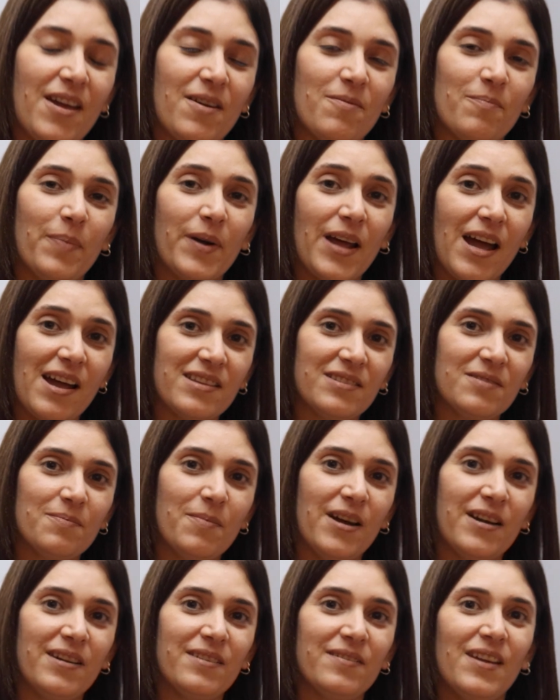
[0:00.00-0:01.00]
en
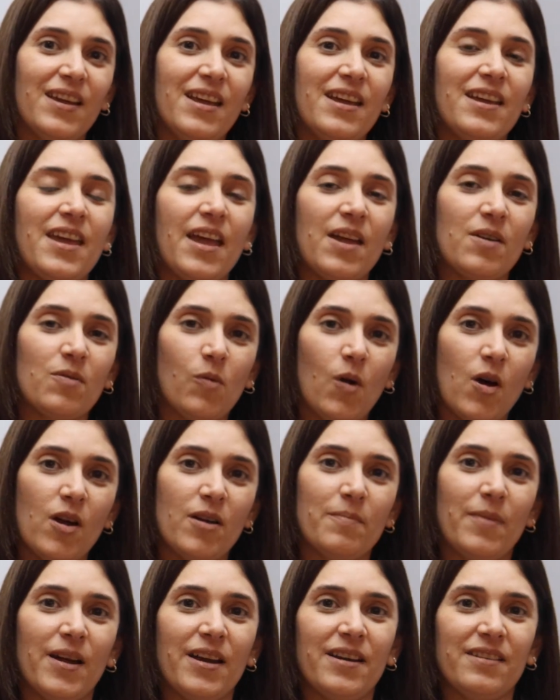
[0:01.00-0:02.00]
Pricemar, en
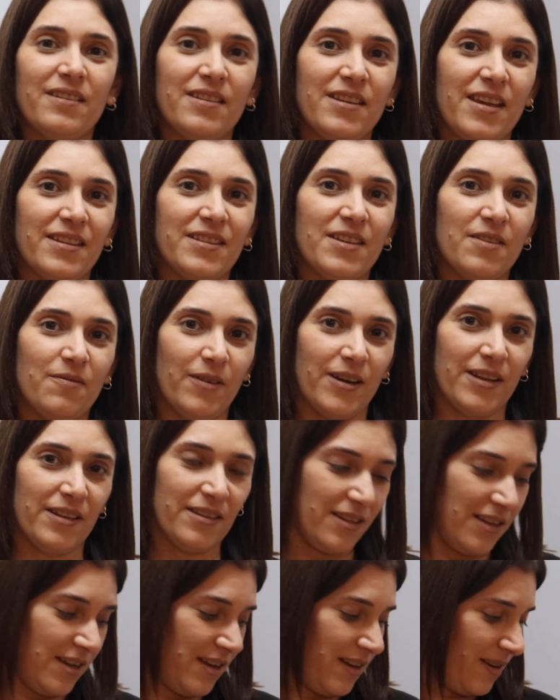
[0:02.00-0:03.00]
Walmart y en
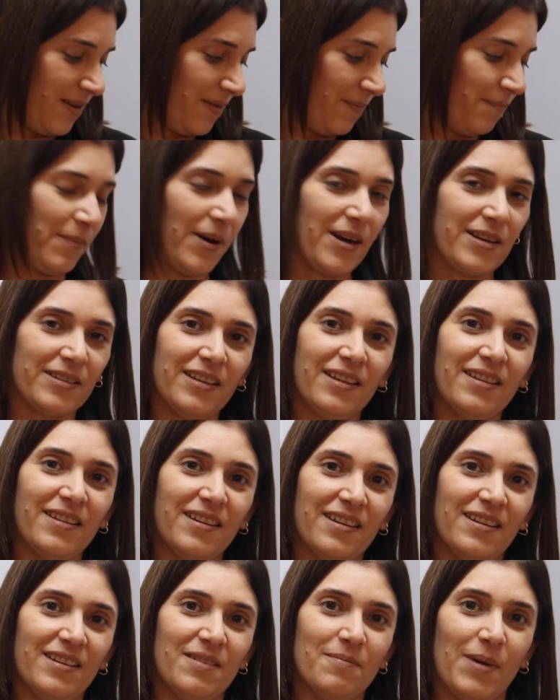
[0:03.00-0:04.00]
diferentes partes
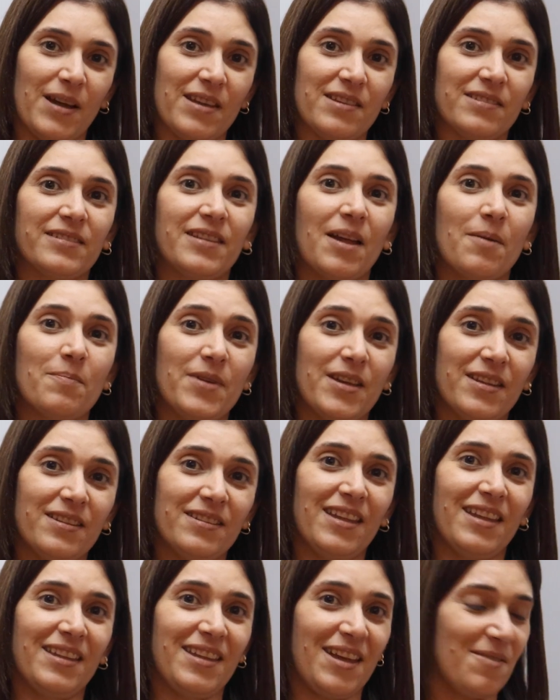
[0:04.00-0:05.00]
del país.
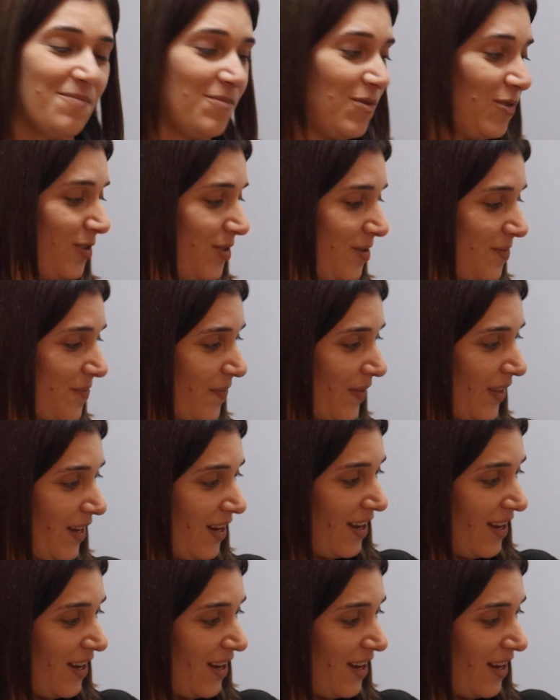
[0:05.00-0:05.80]
También tenemos,